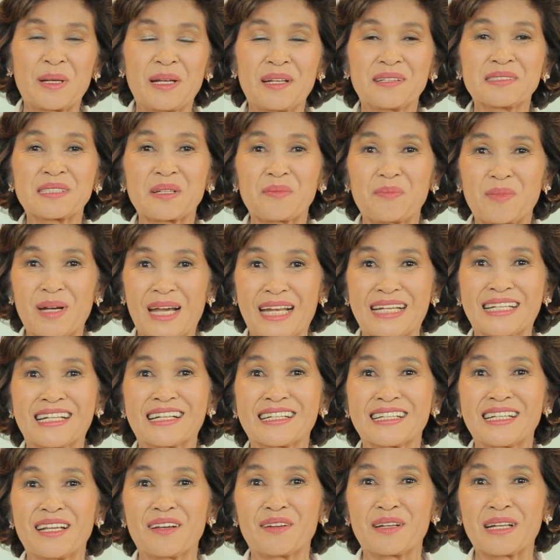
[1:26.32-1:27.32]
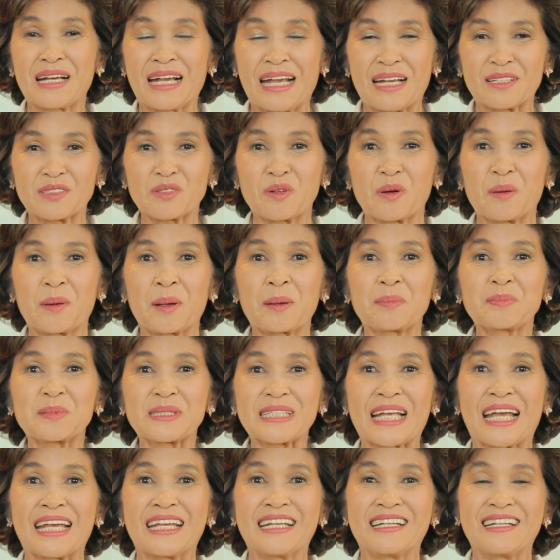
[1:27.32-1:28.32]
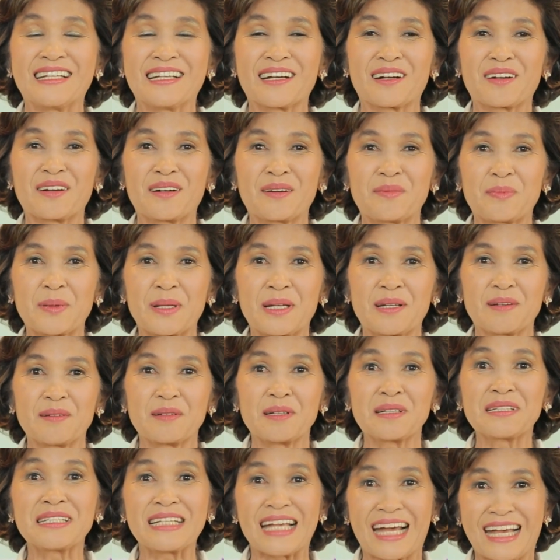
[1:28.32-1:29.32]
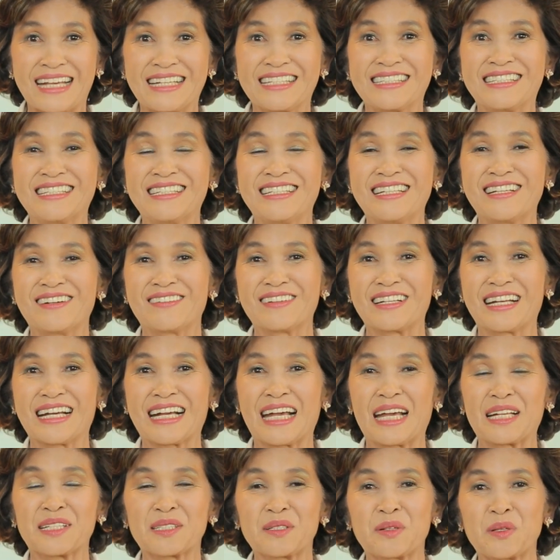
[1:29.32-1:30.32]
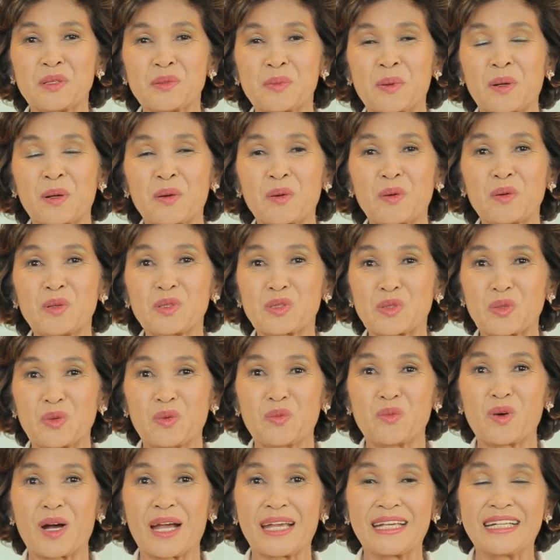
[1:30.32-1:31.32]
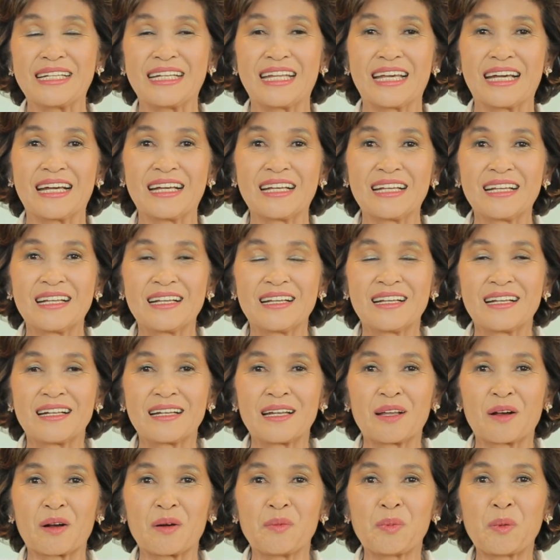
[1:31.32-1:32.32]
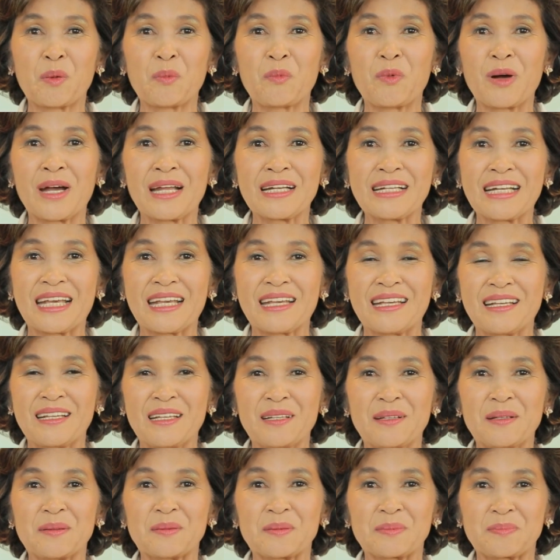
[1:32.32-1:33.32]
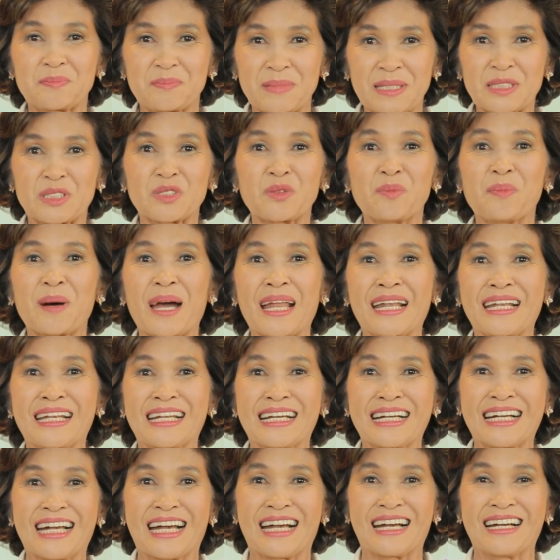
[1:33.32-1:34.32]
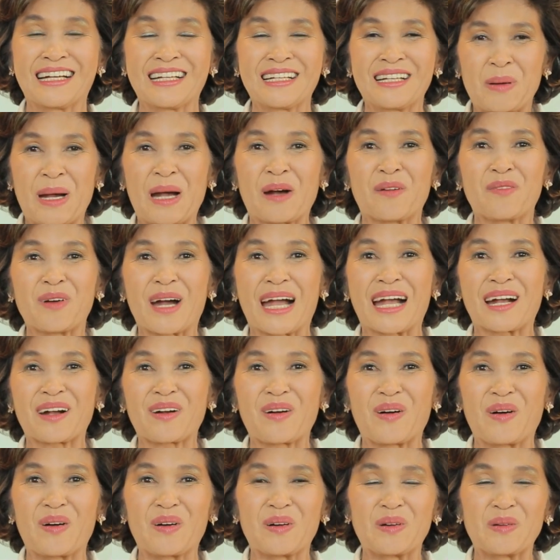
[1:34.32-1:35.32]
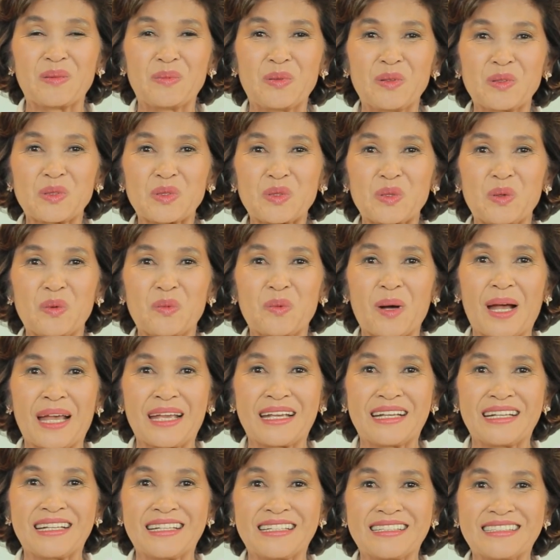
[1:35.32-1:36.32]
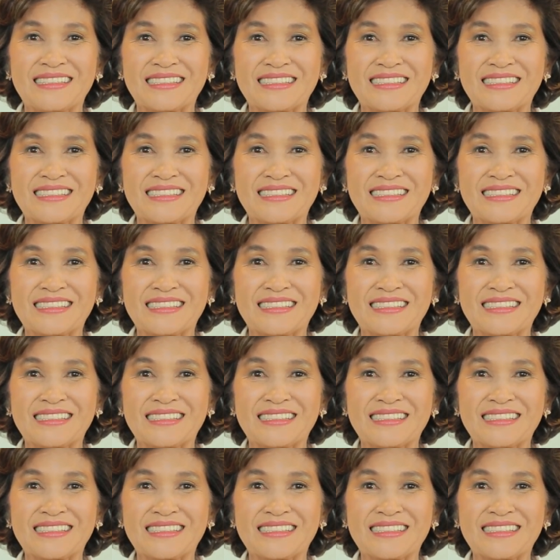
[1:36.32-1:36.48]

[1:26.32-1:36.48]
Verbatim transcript: เป็นเรื่องสำคัญอย่างเดียวนะคะ สุขภาพใจเนี่ยก็เป็นเรื่องใหญ่ทีเดียวนะคะโดยเฉพาะคนสูงวัยเนี่ยเราก็พบว่าในปัจจุบันนะคะภาวะของผู้สูงวัย